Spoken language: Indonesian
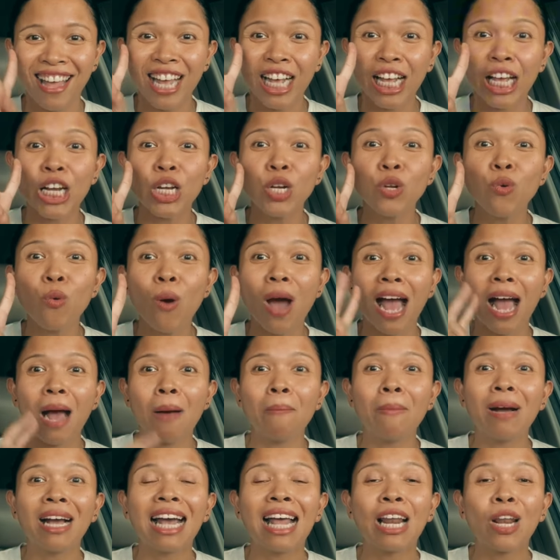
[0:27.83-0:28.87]
Kedua,
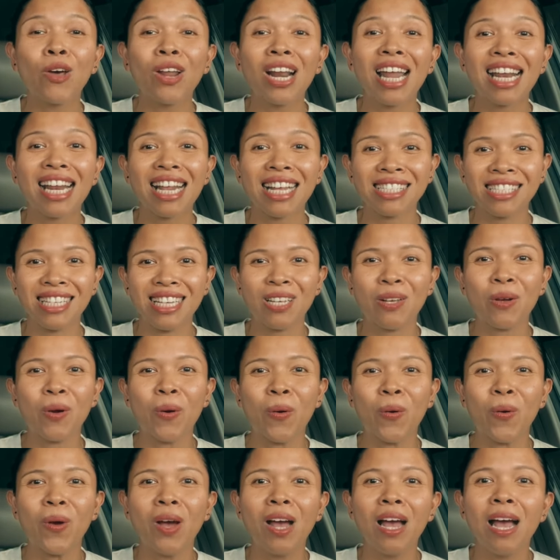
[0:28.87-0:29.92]
mengelola
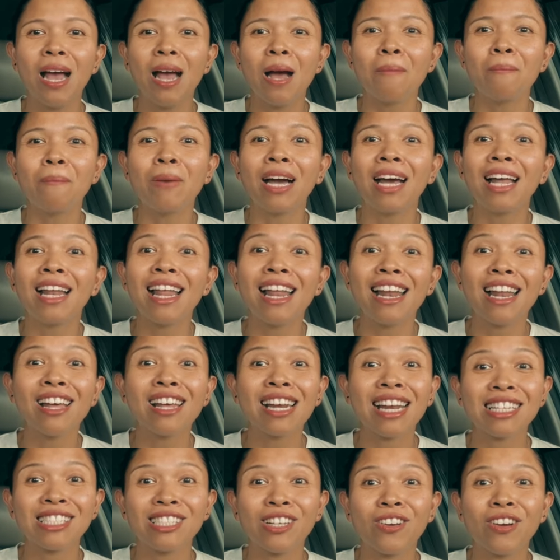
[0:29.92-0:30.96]
resiko. Mengelola
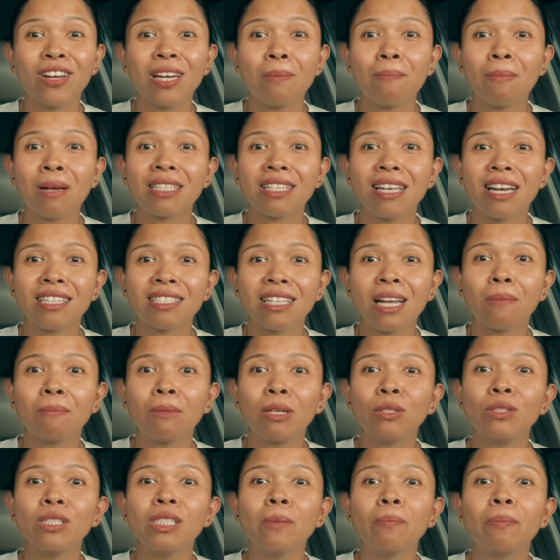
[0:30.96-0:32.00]
resiko di pasar saham
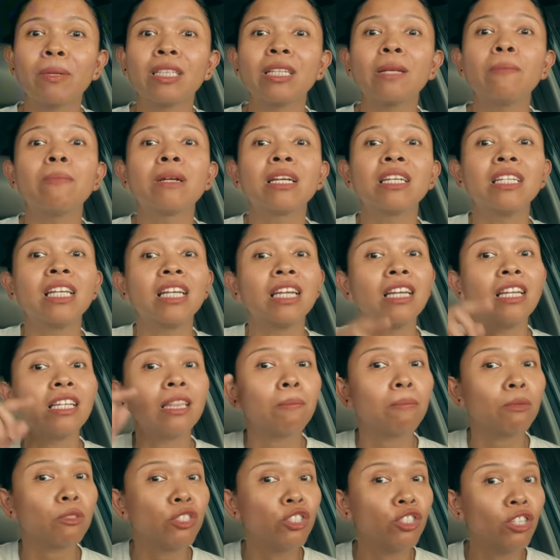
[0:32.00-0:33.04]
itu seperti berdiri di
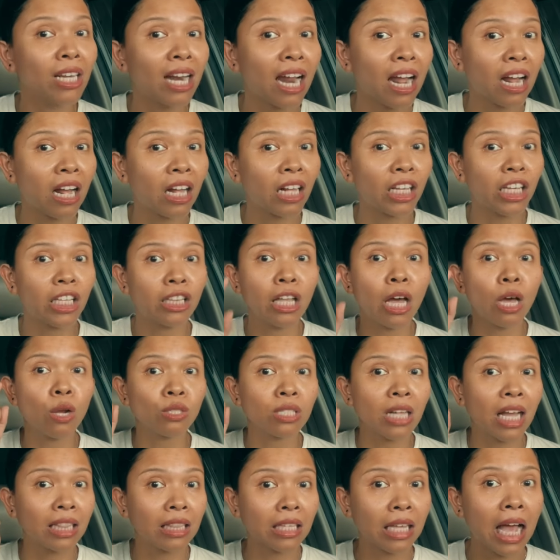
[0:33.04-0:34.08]
tepi jurang. Kita
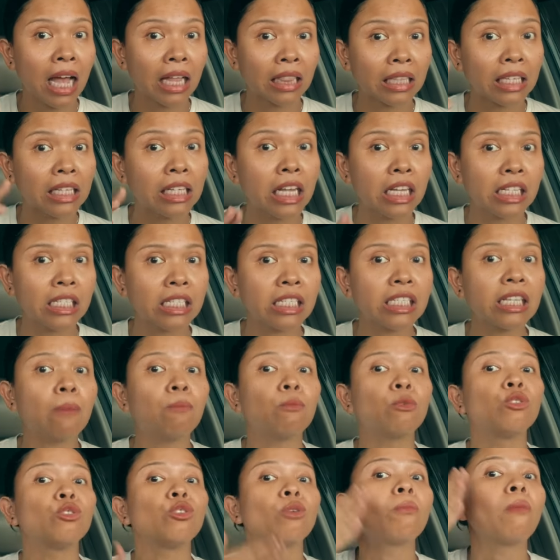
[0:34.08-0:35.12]
harus hati-hati dan
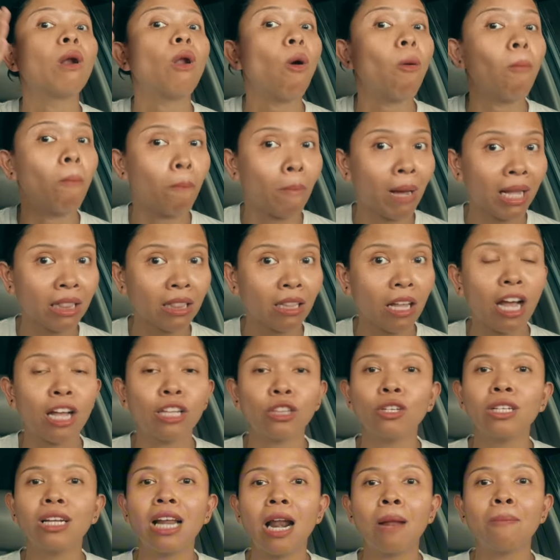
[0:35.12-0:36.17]
siap untuk melompat
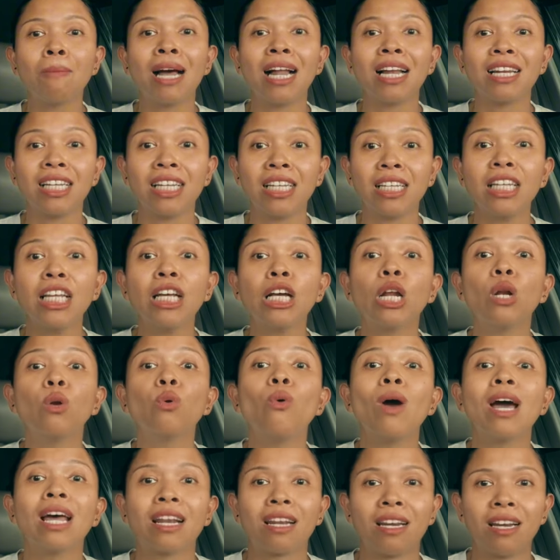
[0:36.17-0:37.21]
atau dalam hal ini
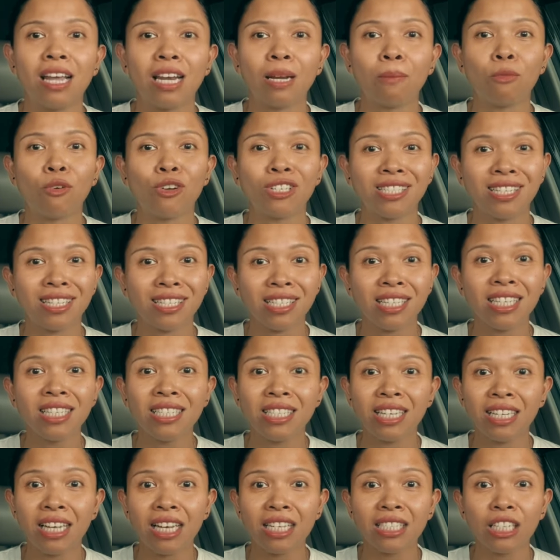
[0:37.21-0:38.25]
keluar dari posisi
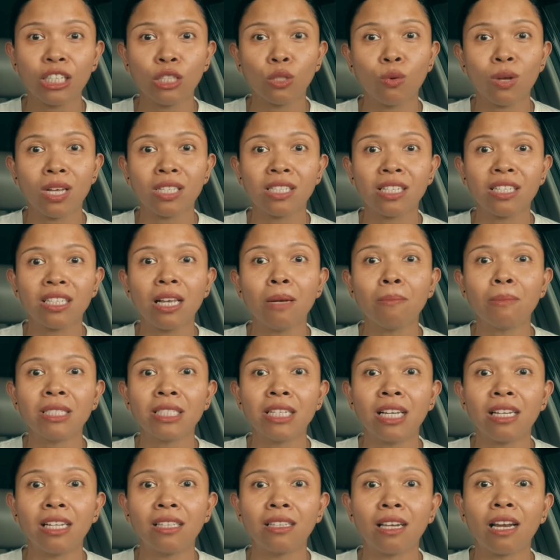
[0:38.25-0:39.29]
jika situasinya
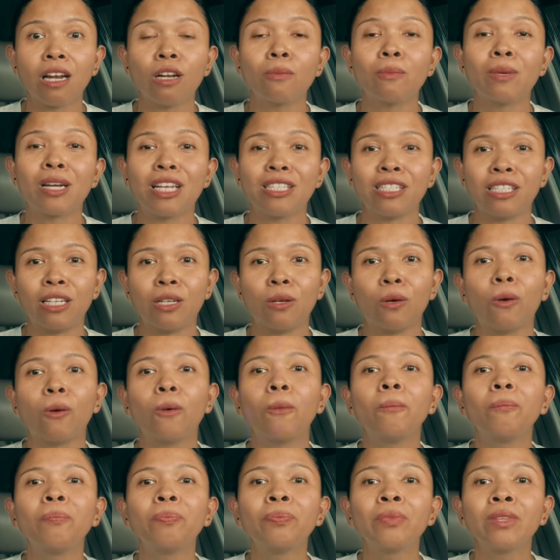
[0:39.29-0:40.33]
menjadi terlalu beresiko.